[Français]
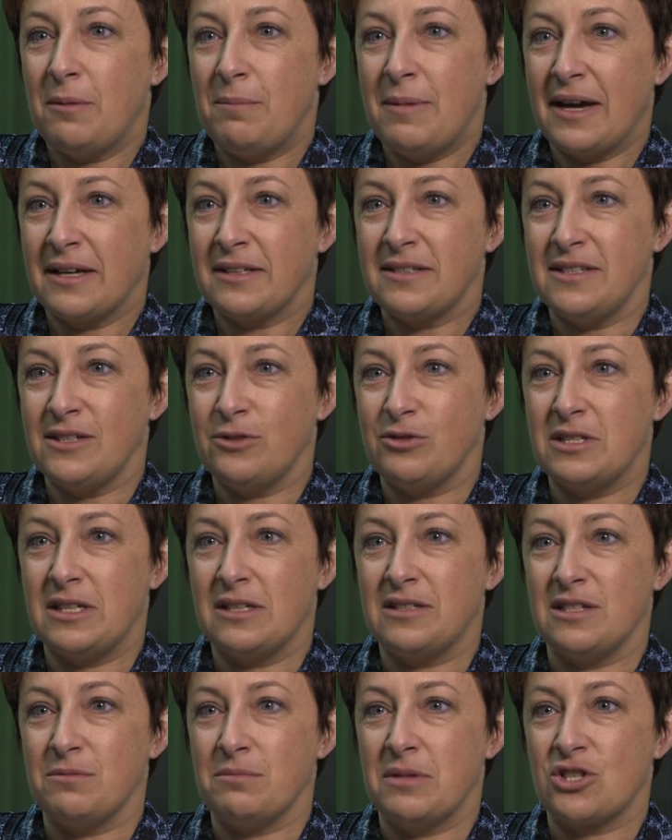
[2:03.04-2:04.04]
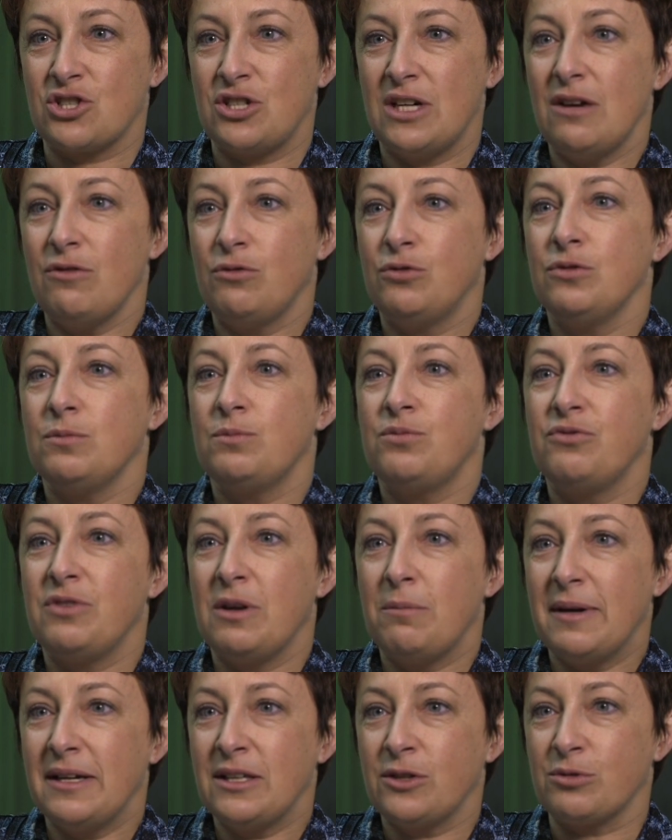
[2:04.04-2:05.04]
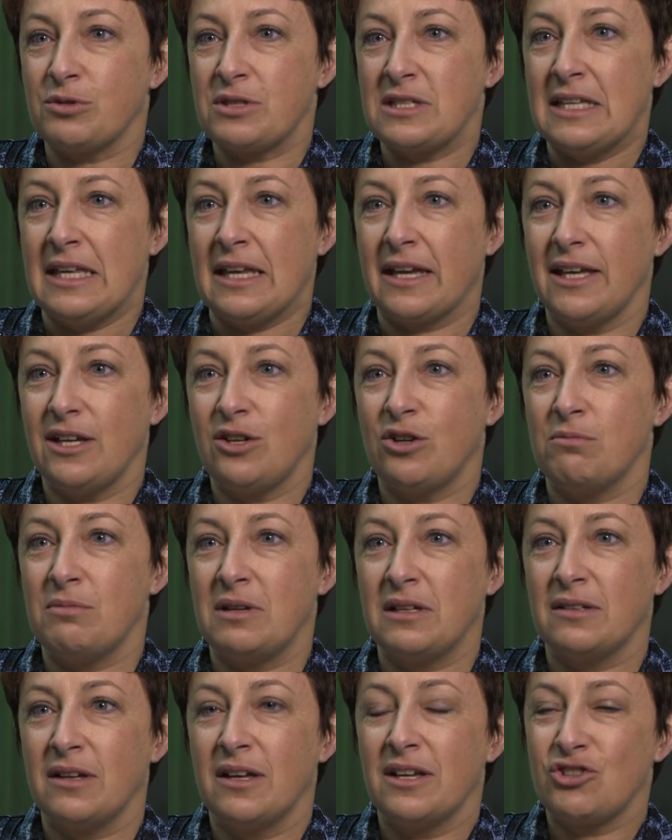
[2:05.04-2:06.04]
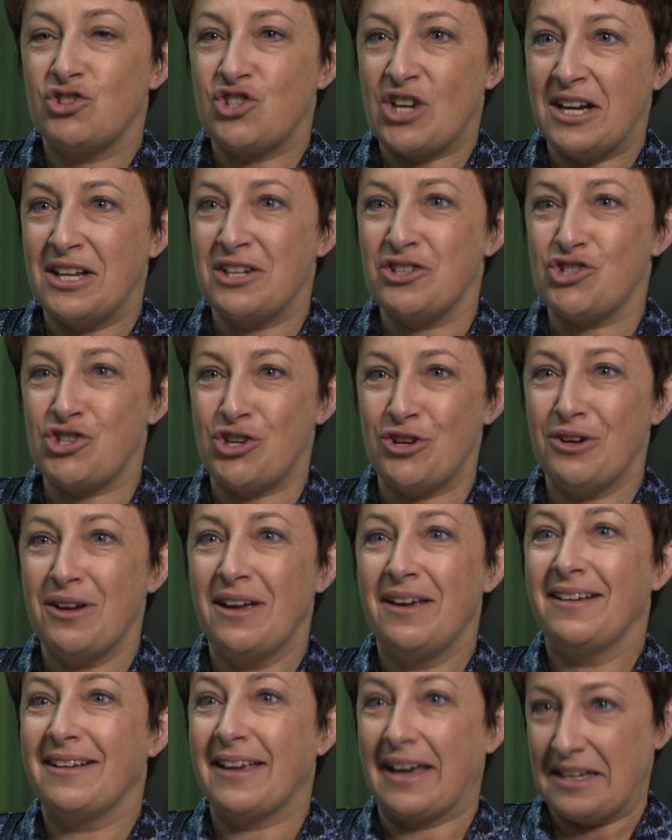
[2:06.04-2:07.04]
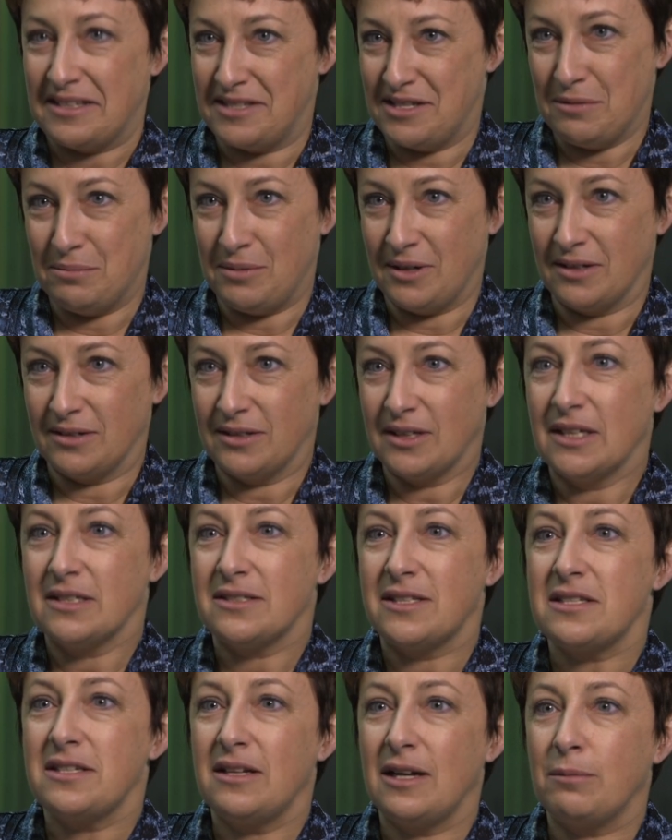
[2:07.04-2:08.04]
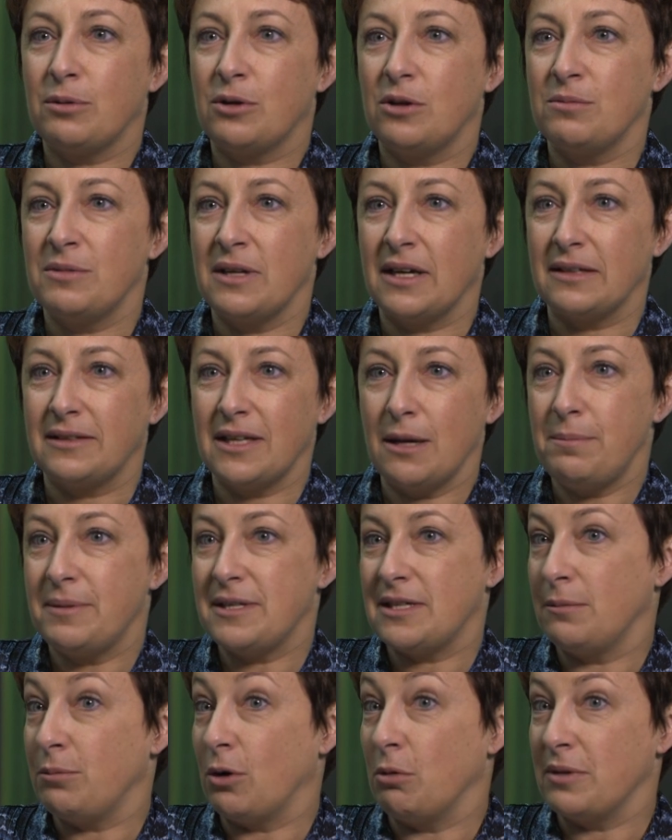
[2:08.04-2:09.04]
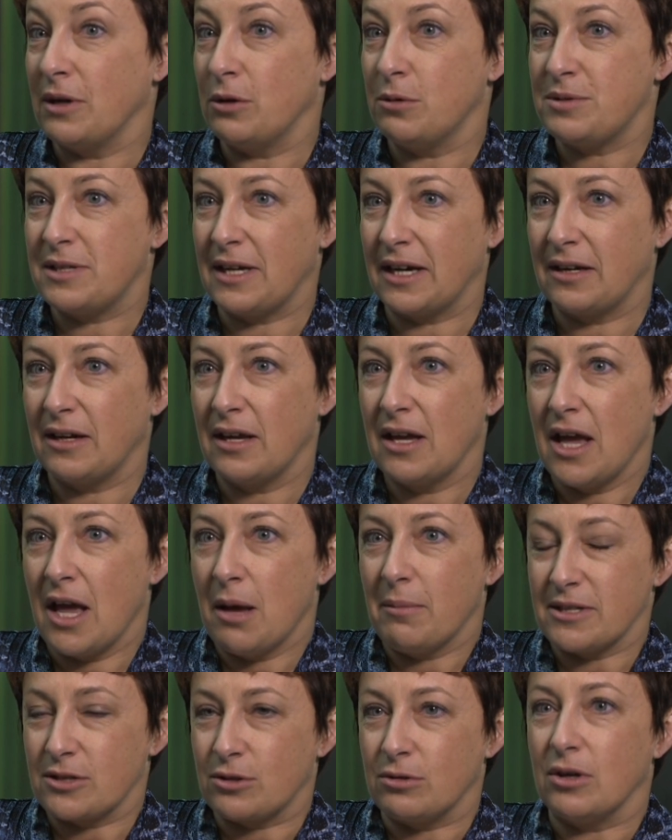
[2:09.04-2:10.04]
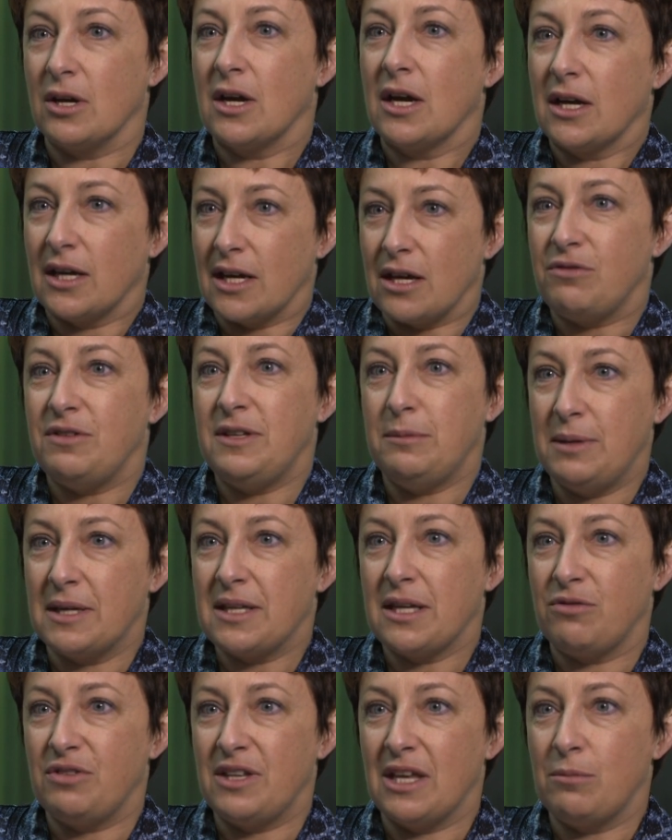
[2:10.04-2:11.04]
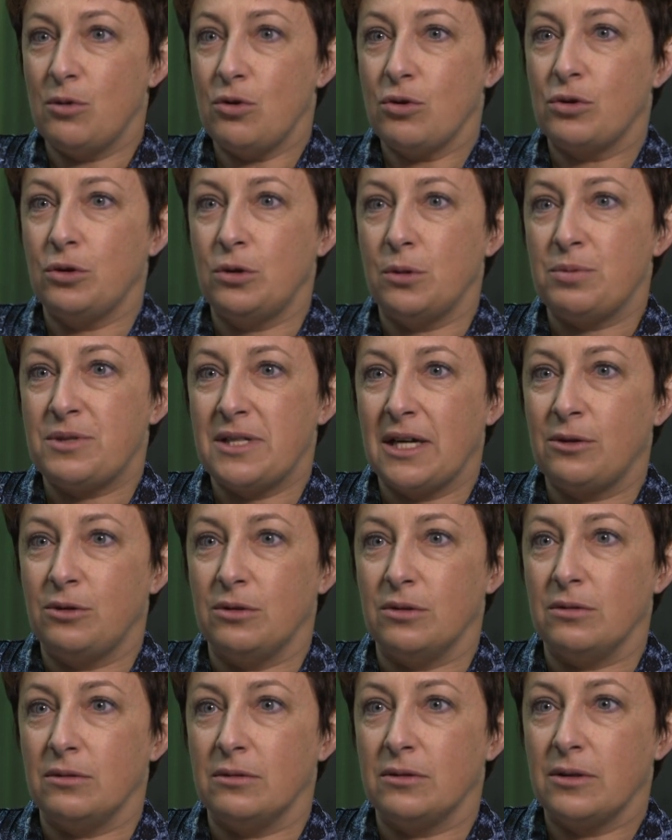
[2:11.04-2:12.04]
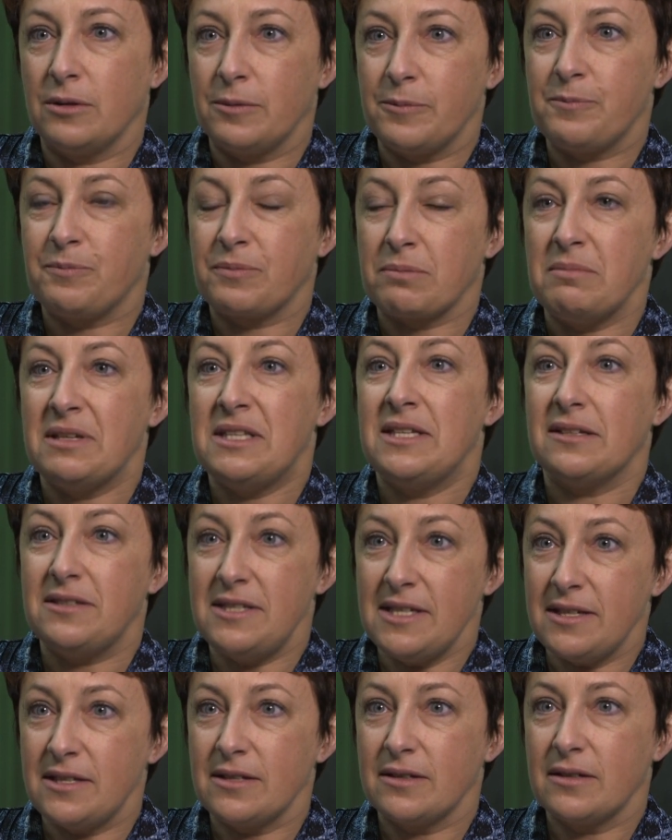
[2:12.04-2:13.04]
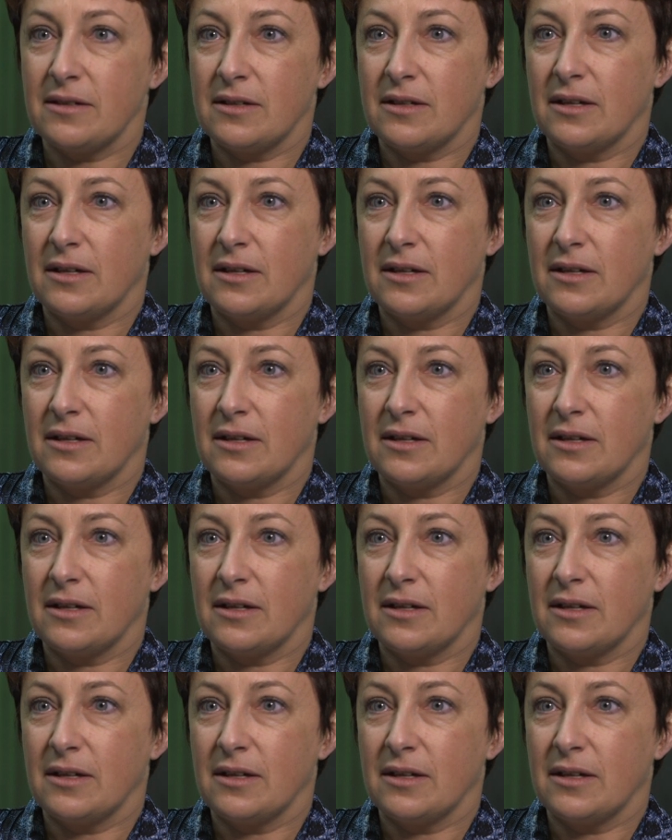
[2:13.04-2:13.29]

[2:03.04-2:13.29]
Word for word: pas partie de cette image-là, vous ne pouvez pas être considéré comme un challenger crédible. Ça, c'est la première étape et c'est le premier obstacle. Parce que, bien évidemment, que l'obstacle médiatique,